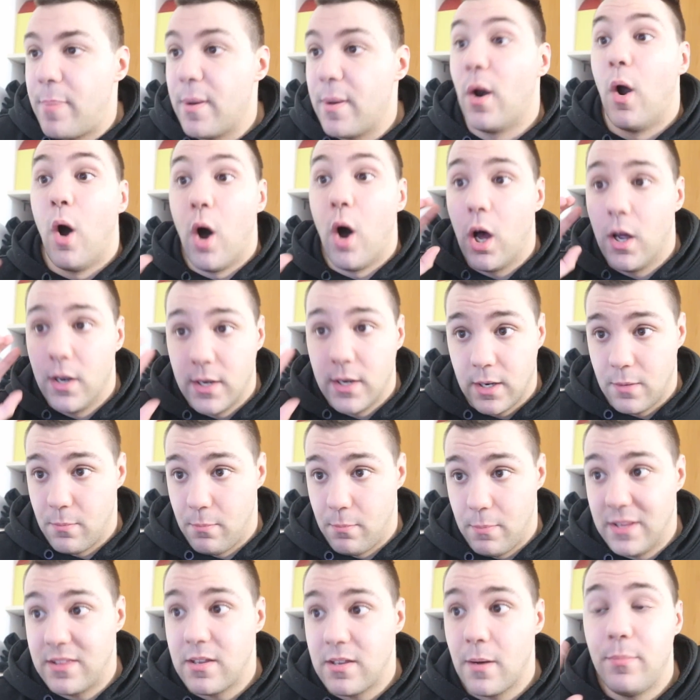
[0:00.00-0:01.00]
però
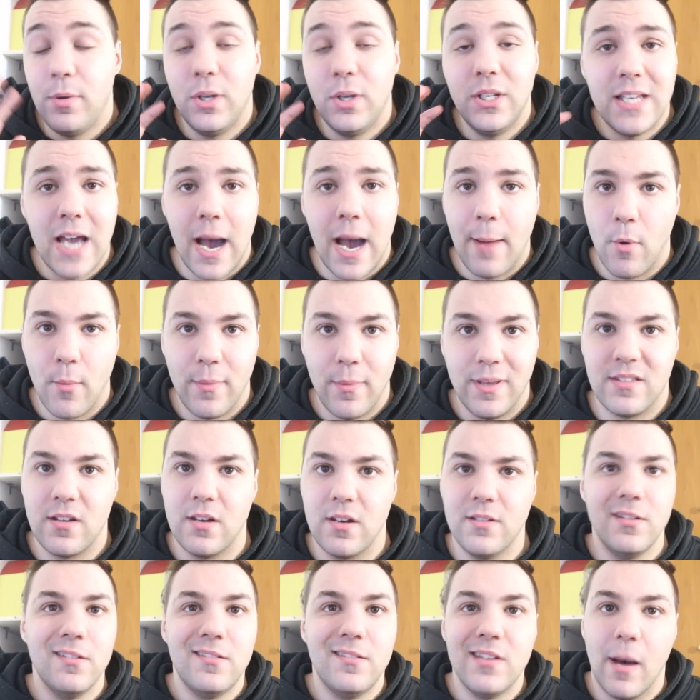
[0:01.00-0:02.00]
mentre buildiamo,
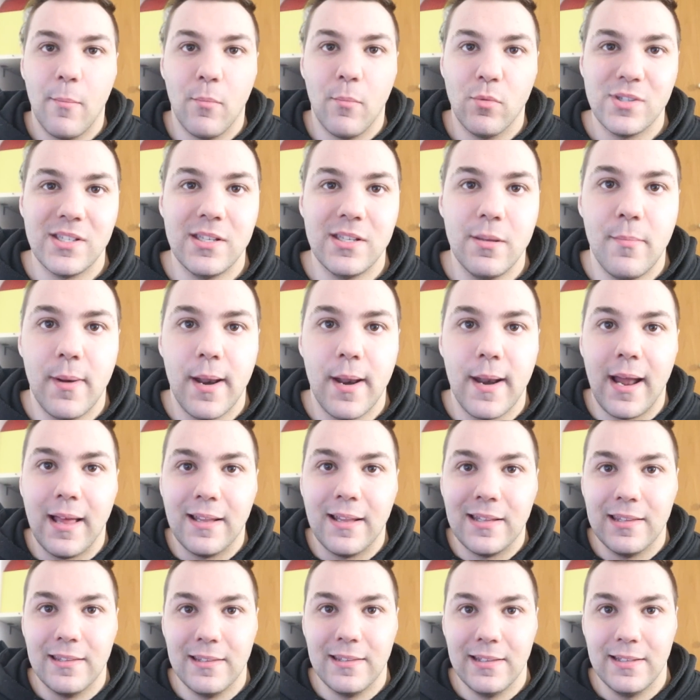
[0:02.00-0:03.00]
mentre editiamo,
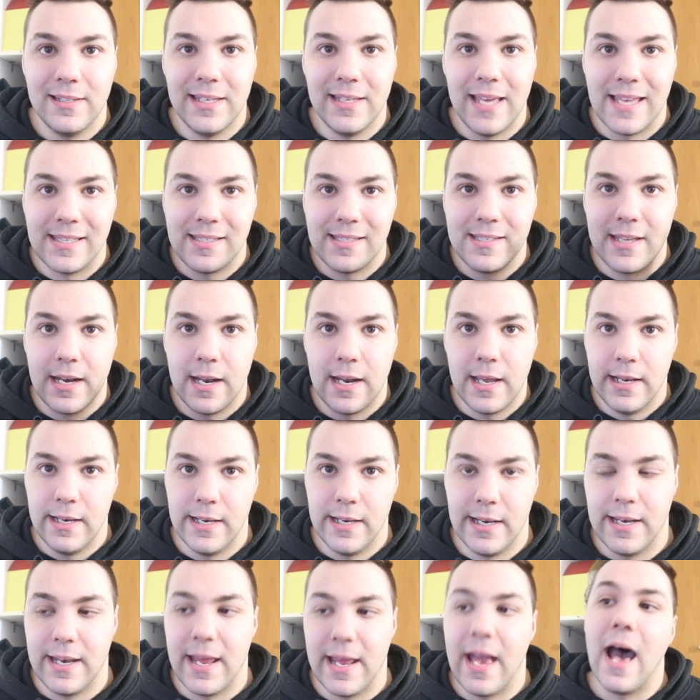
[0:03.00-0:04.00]
sembrerà di essere
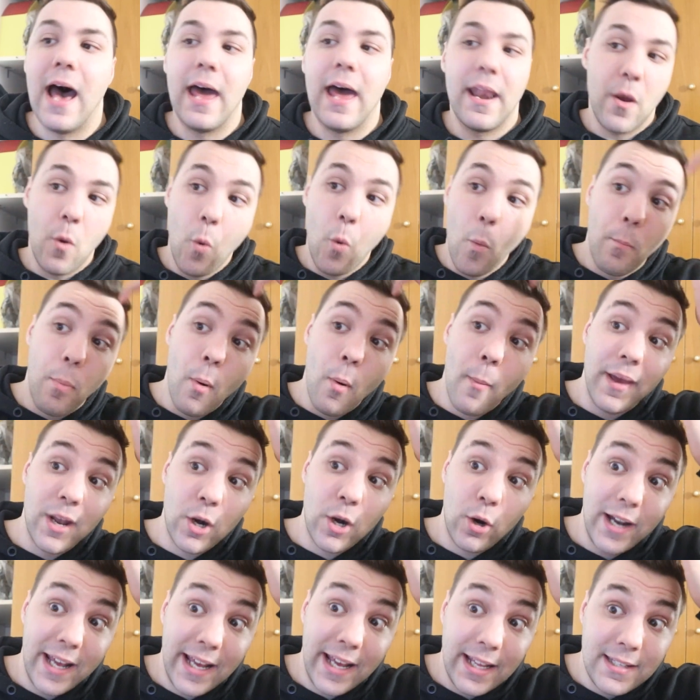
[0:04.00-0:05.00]
lineare, un po'
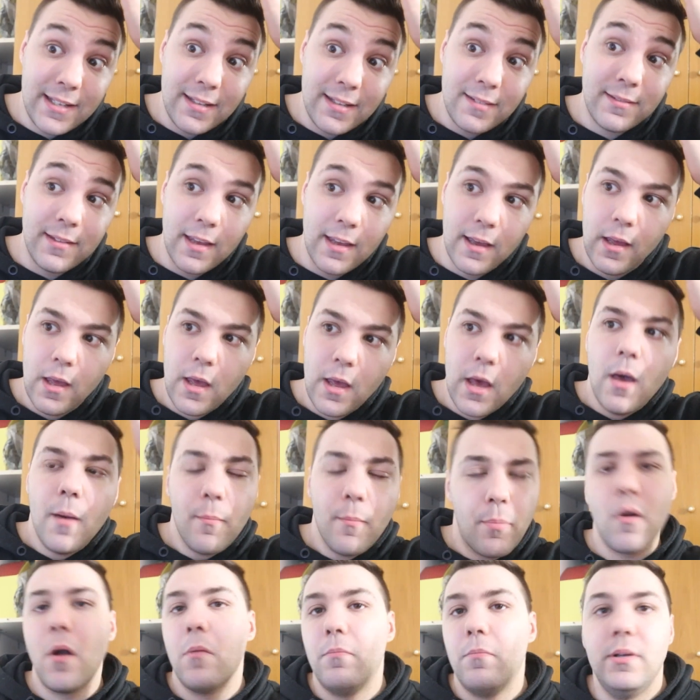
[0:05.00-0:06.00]
meno l'edit,
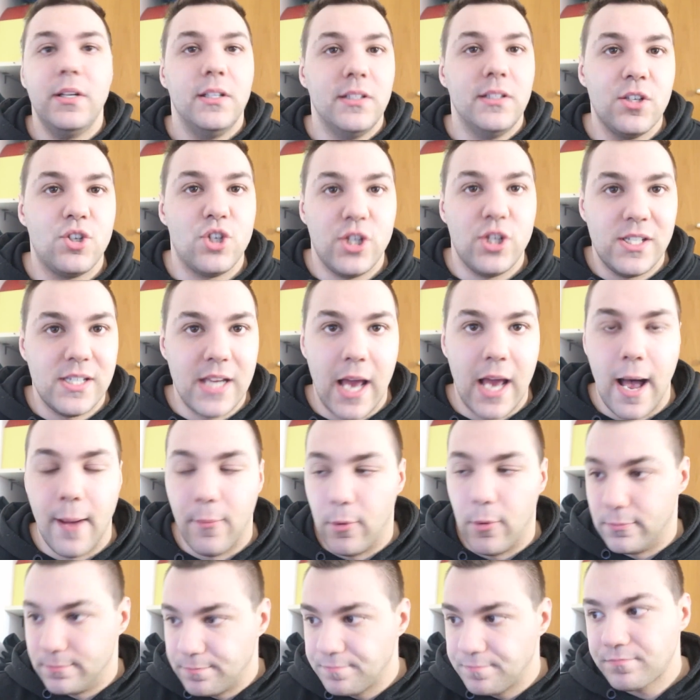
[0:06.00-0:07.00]
però il build ci
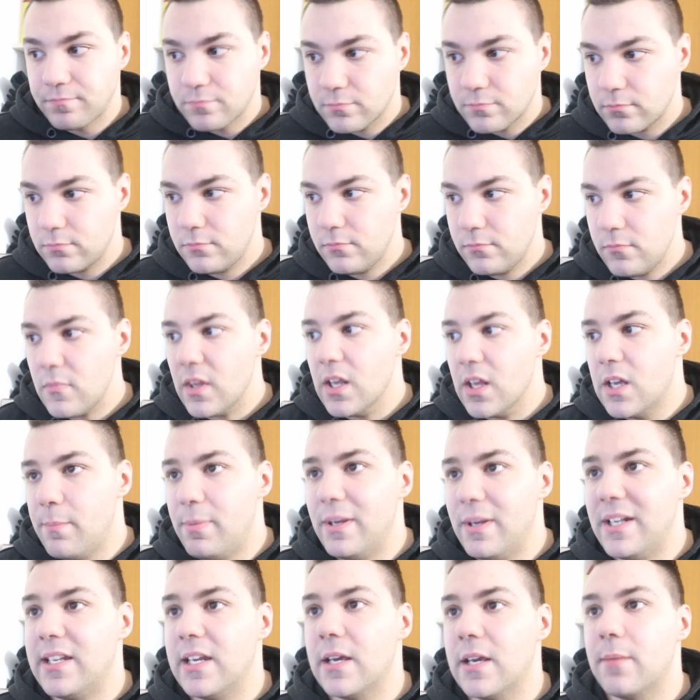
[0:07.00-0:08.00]
siamo
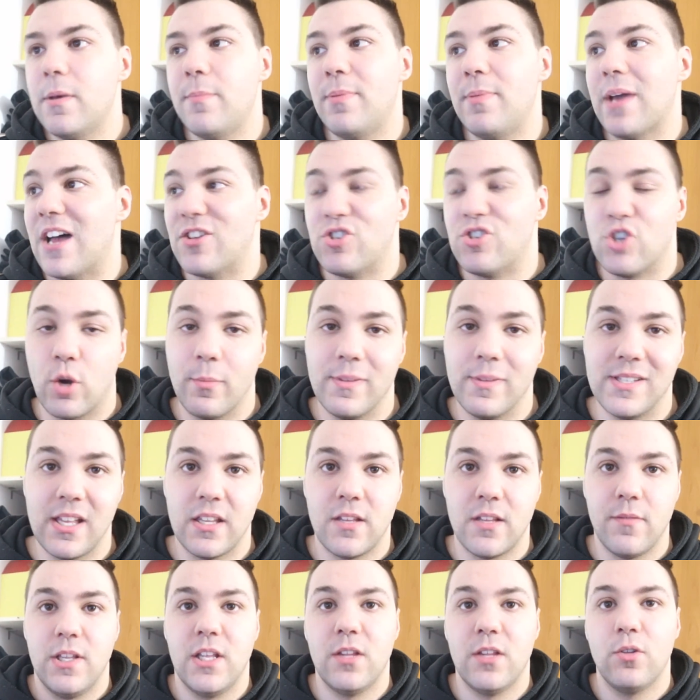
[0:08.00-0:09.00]
il building mi piace, come
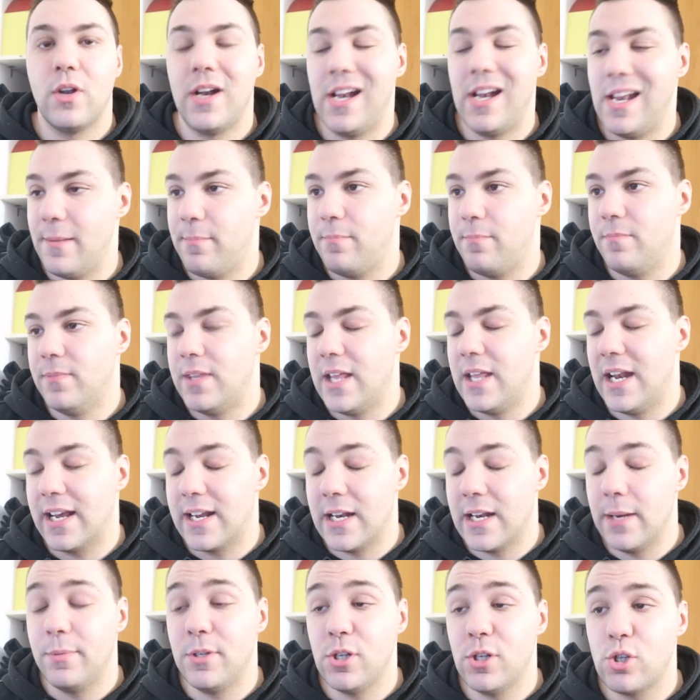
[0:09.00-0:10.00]
state vedendo nelle,
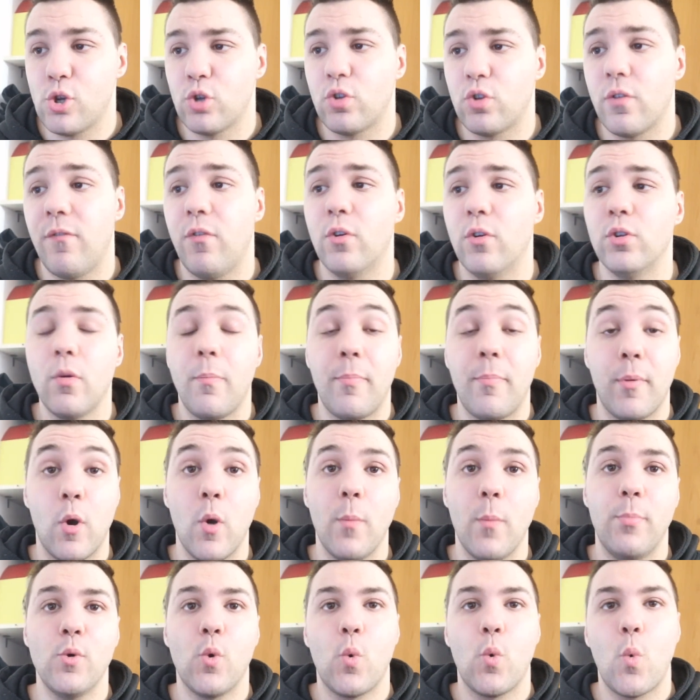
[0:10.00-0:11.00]
delle clip di sottofondo,
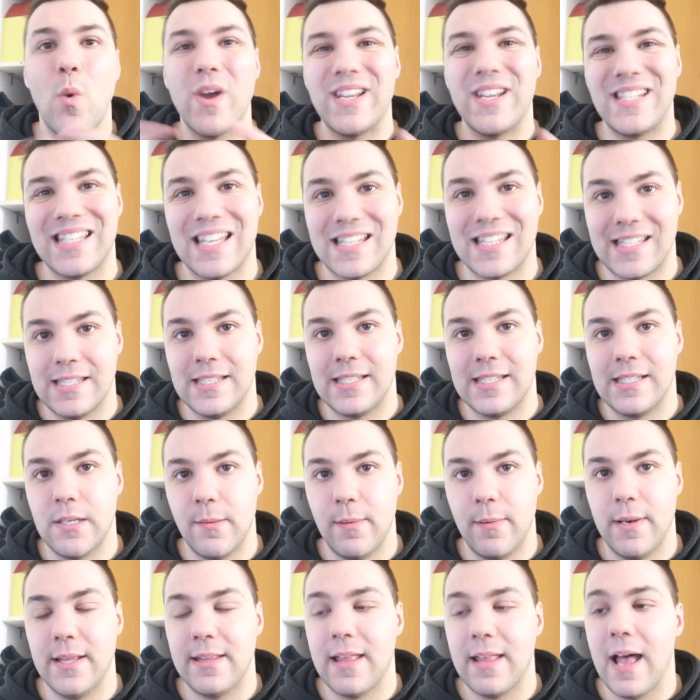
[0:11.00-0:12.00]
per lo più questa
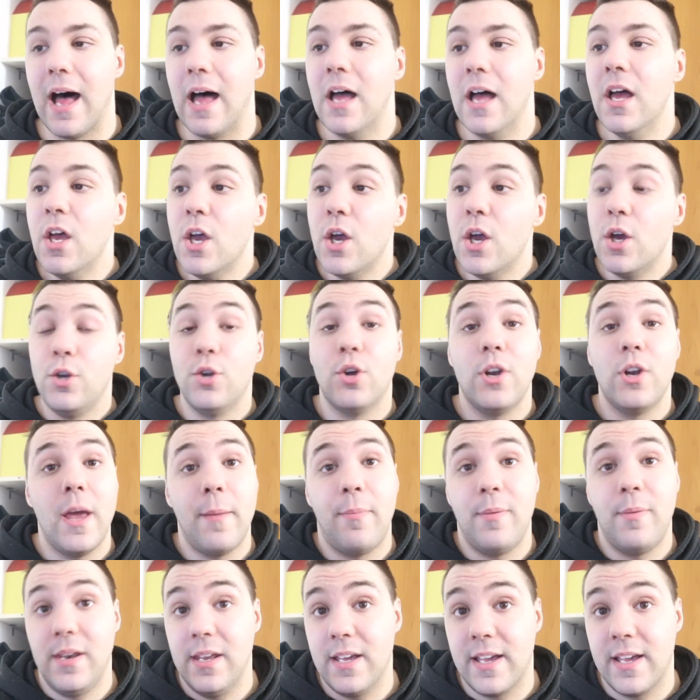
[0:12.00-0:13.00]
sensibilità non
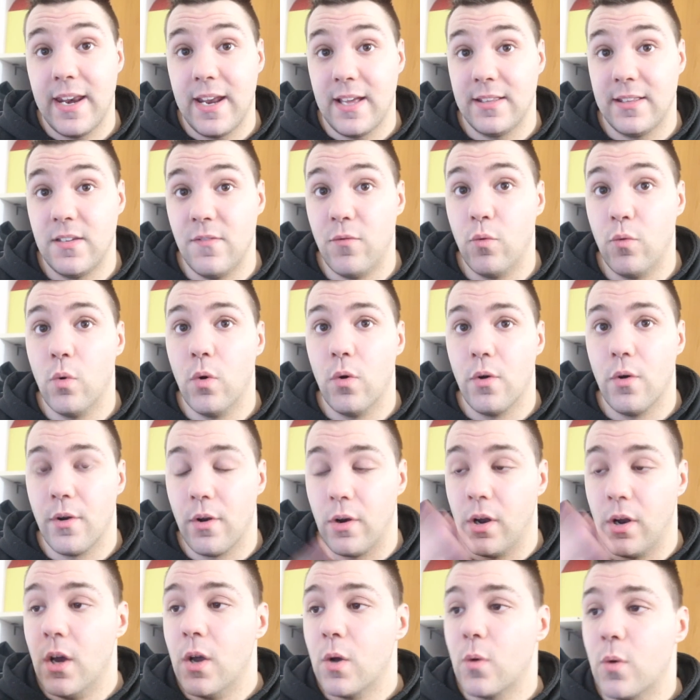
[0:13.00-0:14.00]
è per i creative
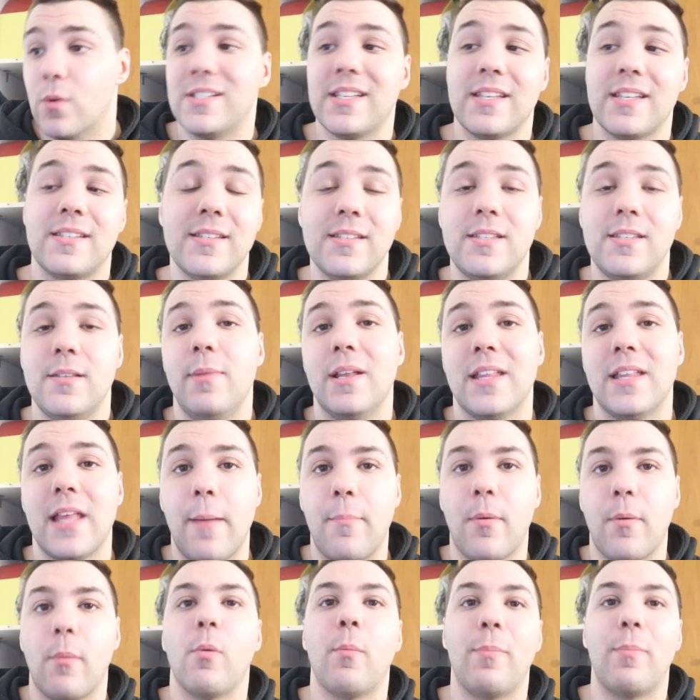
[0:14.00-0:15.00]
warrior, questa
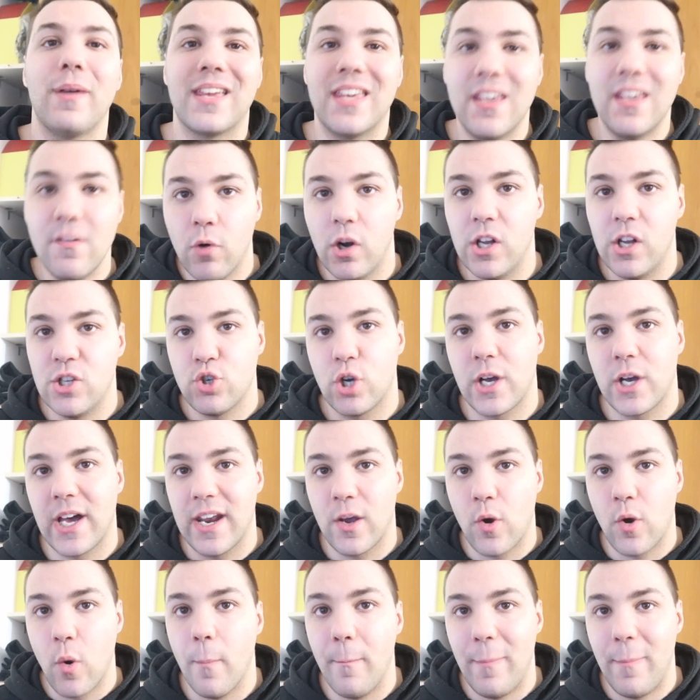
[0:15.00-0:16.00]
sensibilità è proprio per chi vuole
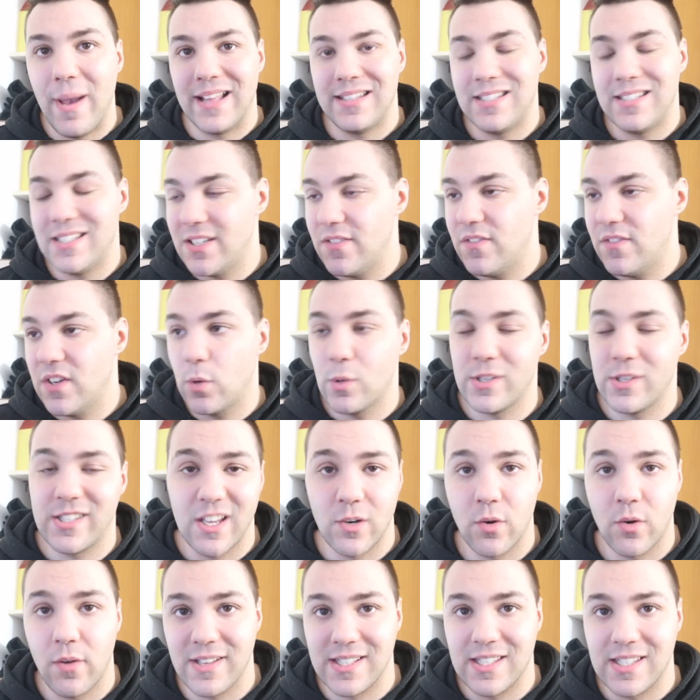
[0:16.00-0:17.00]
giocare competitive in
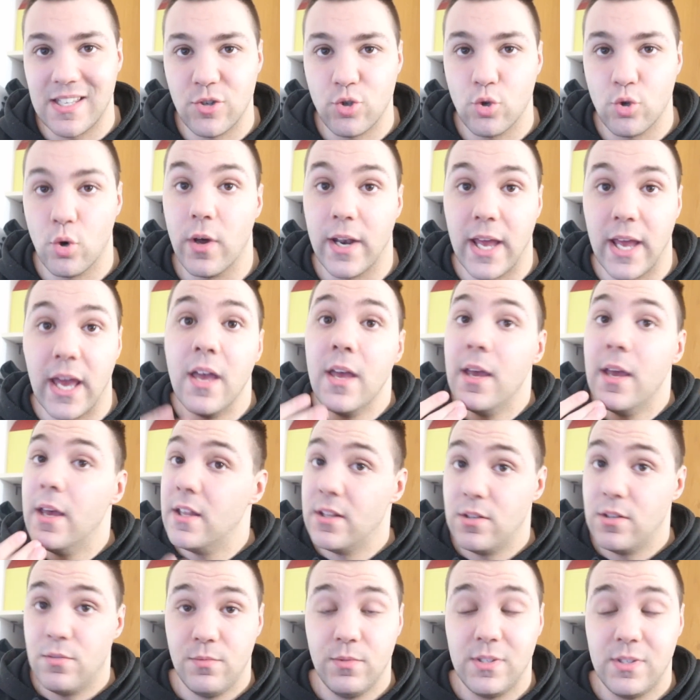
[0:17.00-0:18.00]
questa nuova
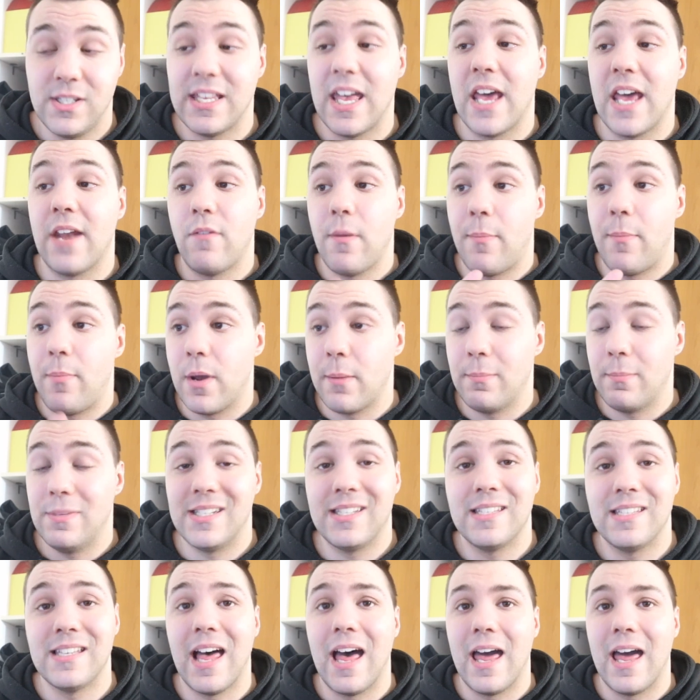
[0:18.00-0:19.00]
stagione serve per
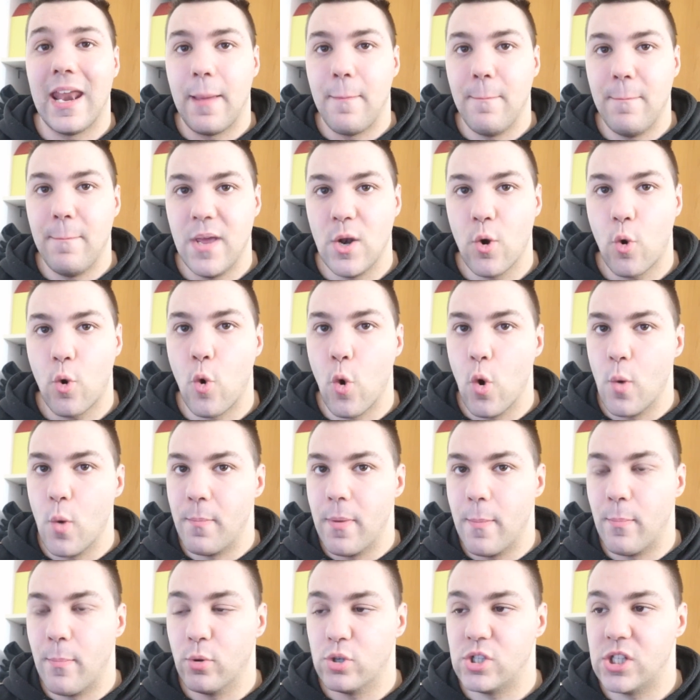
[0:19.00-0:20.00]
missare meno
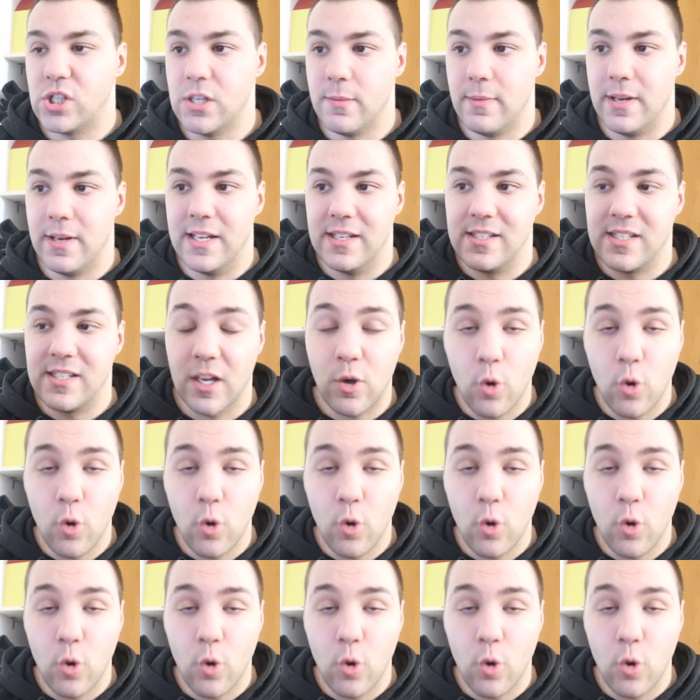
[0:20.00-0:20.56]
colpi possibili.